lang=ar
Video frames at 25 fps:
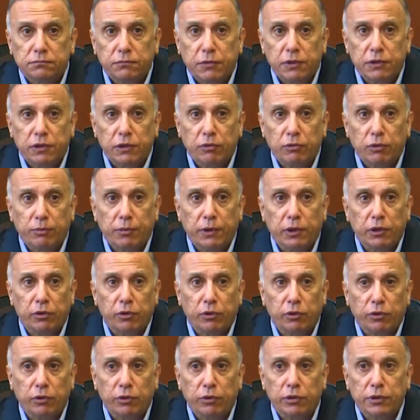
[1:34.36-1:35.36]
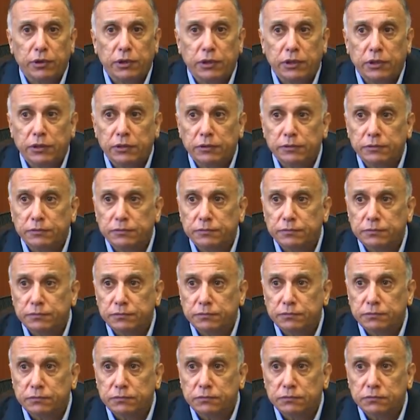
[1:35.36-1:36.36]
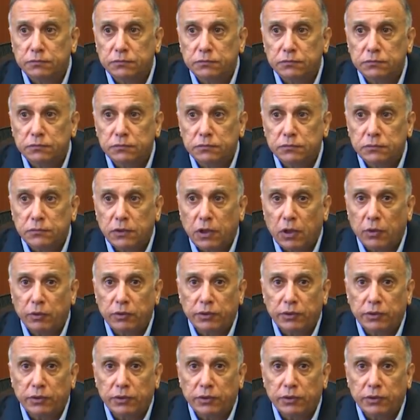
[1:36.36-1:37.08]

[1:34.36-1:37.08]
مثل وباء كورونا أو